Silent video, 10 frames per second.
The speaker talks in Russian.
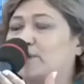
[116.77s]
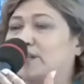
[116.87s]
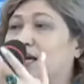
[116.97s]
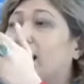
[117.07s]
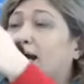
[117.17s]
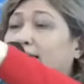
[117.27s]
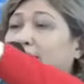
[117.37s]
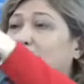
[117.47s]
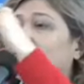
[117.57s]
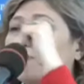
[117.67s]
Хорошо, я
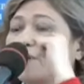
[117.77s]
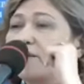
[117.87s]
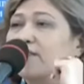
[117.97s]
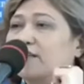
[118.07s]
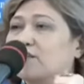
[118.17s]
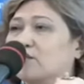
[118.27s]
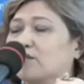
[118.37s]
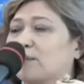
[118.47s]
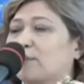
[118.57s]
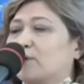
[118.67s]
перефразирую вопрос.
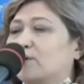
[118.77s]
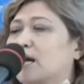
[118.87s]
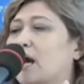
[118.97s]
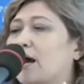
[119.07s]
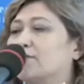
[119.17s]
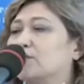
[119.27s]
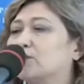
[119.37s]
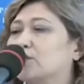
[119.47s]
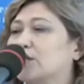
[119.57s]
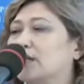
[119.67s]
В случае,
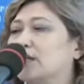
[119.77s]
если